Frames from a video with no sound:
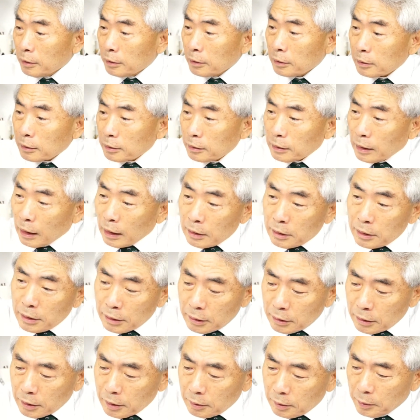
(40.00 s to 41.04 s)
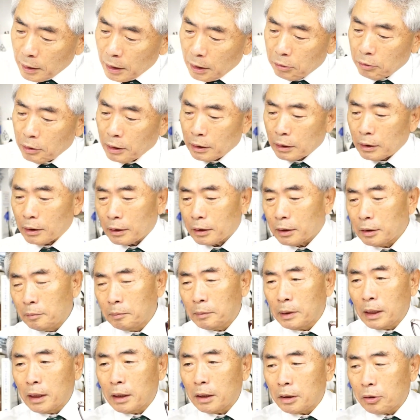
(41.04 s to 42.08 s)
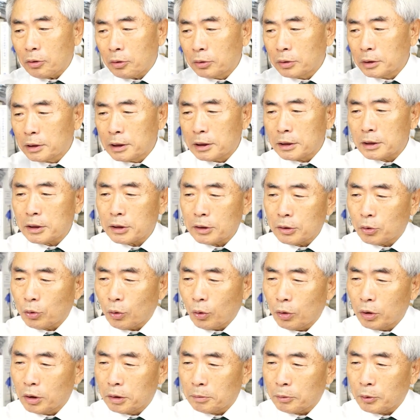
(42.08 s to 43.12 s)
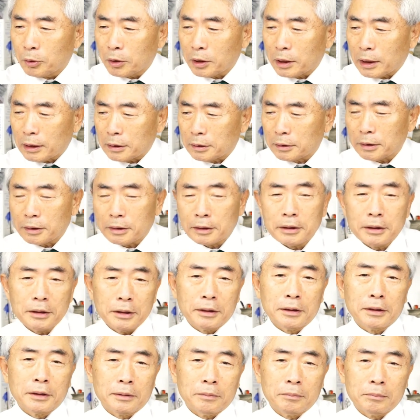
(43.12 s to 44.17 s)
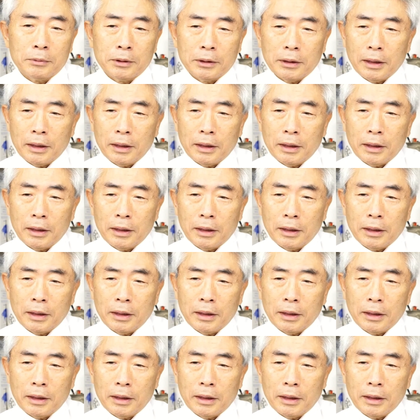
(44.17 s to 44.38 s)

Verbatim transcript: 그 당시에는 김해로 가자. 김해로 넣어서 돌려보니까 떨어지는 겁니다.